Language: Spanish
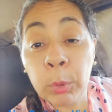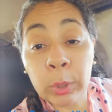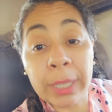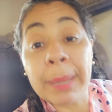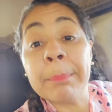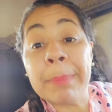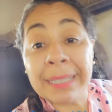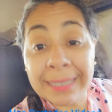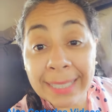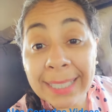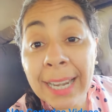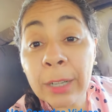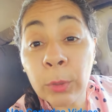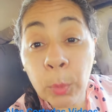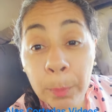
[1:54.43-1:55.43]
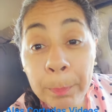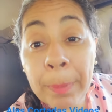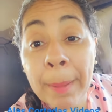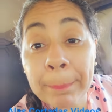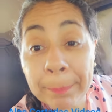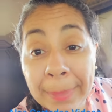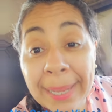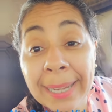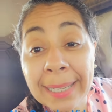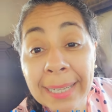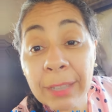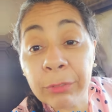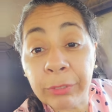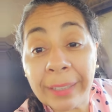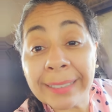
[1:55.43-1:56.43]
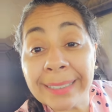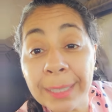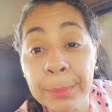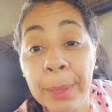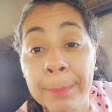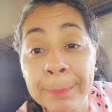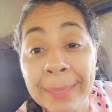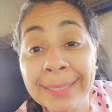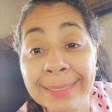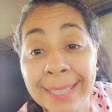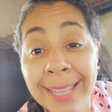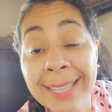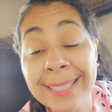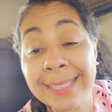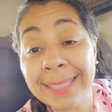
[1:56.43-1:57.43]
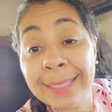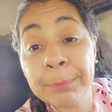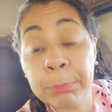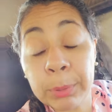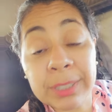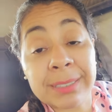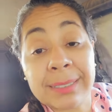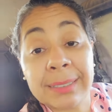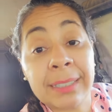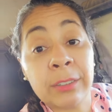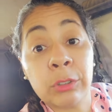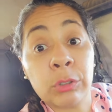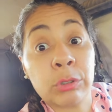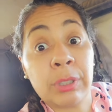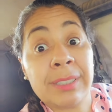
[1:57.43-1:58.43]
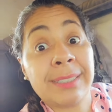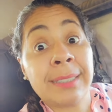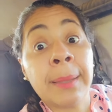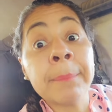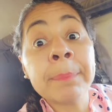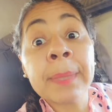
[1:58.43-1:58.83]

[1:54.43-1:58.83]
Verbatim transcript: Porque meten algún papel efectivamente y pues entonces